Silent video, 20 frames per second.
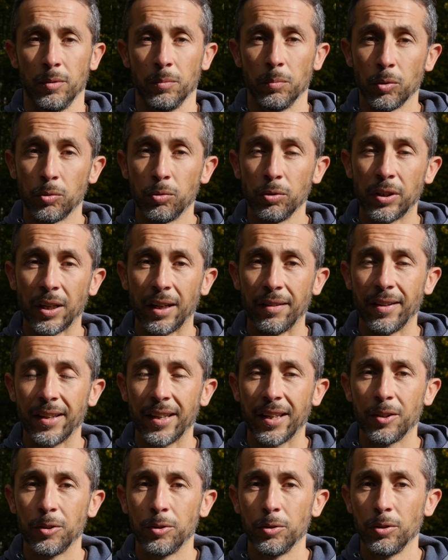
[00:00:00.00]
Beaucoup de
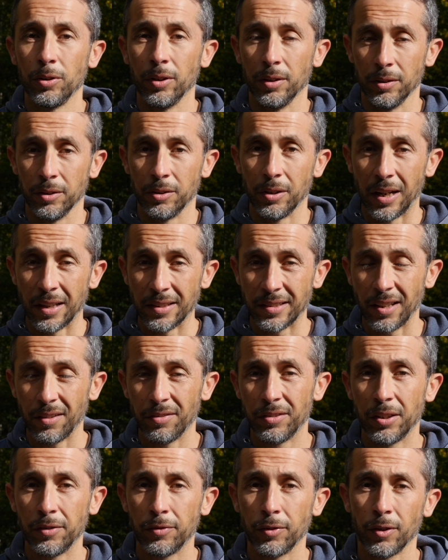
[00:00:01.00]
travail à deux, de la
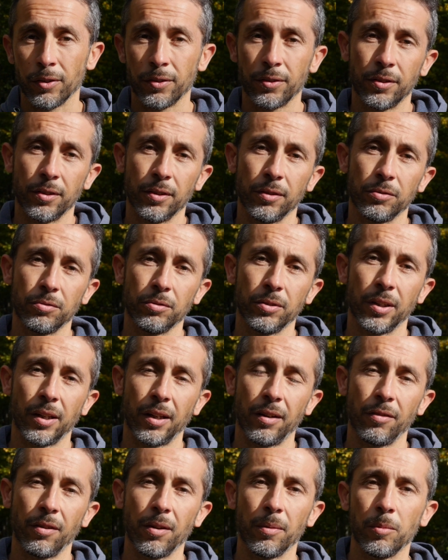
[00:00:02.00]
self-défense. Je vous
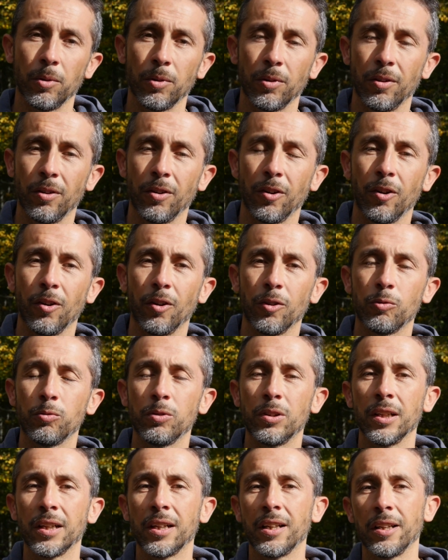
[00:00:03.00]
donnerai vraiment euh,
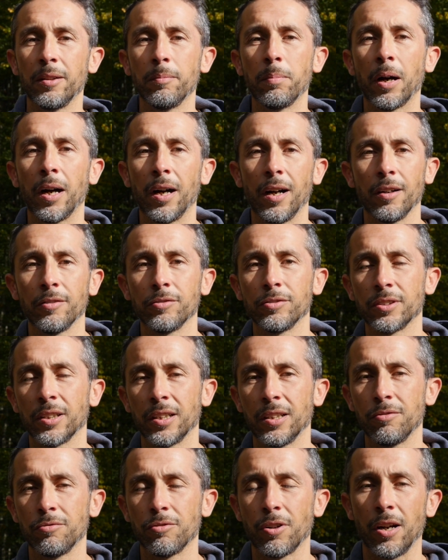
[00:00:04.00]
toutes les clés de bras, vous
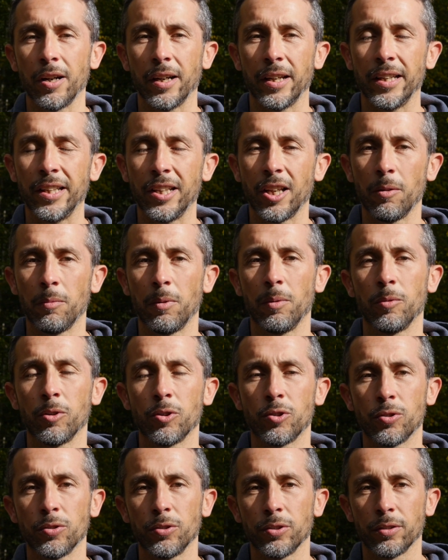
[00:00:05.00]
allez voir énormément
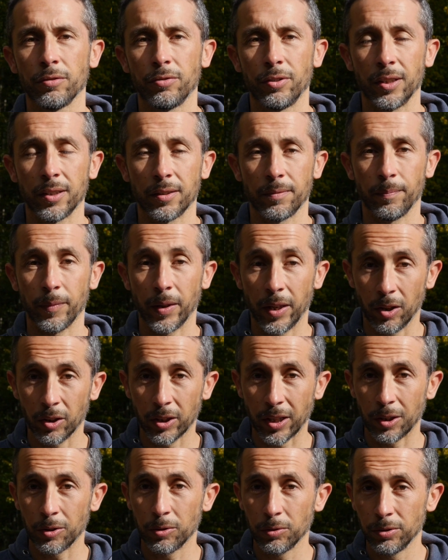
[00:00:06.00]
de choses en fait. Et
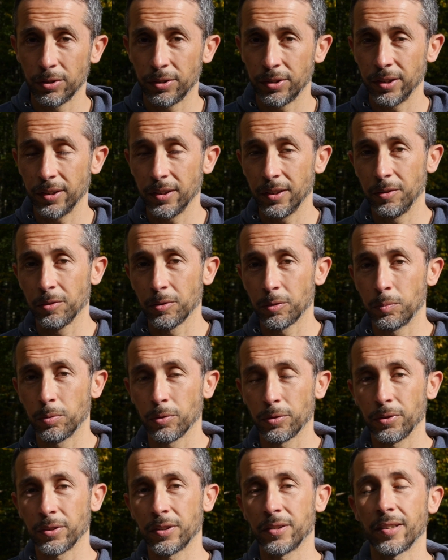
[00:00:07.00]
en cadeau aussi, donc
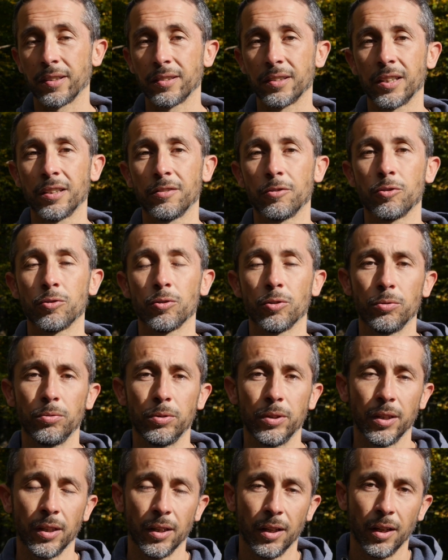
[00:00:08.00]
pour ceux qui s'inscrivent
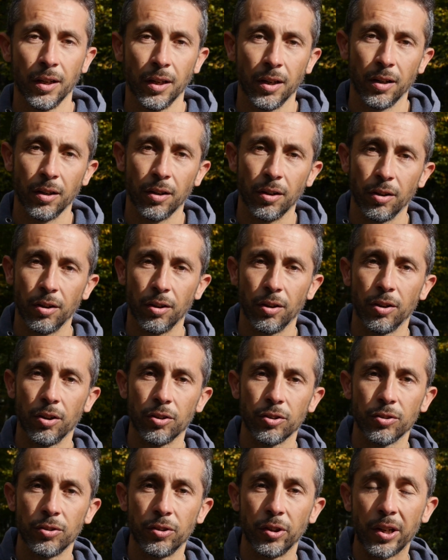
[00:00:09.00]
aujourd'hui,
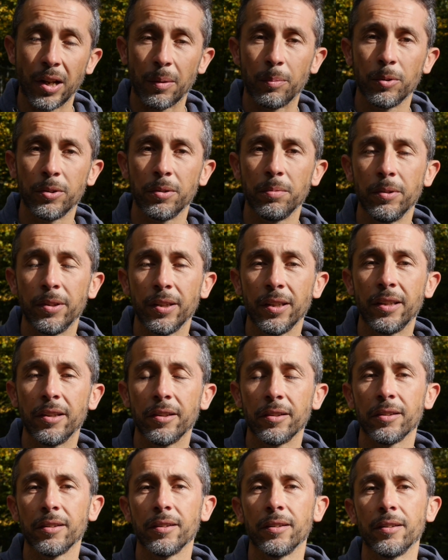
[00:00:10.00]
euh, je donne la possibilité
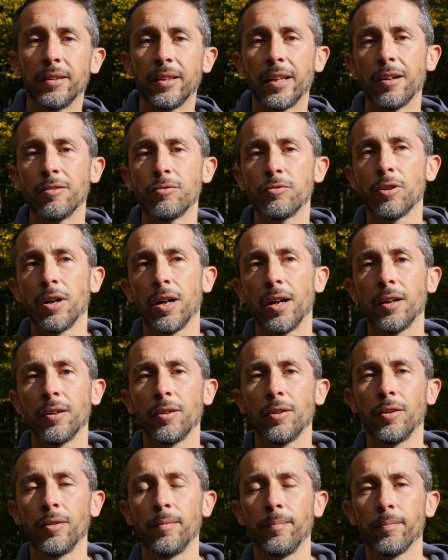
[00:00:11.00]

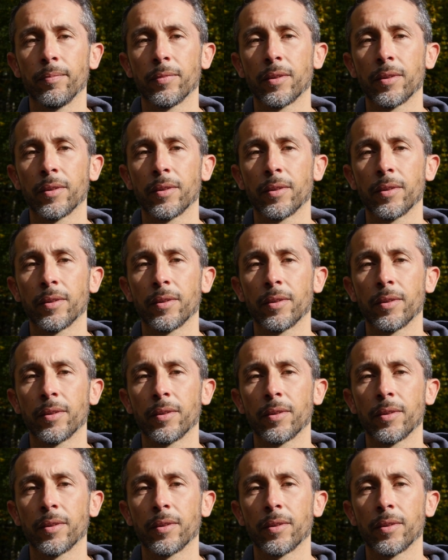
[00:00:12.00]
d'avoir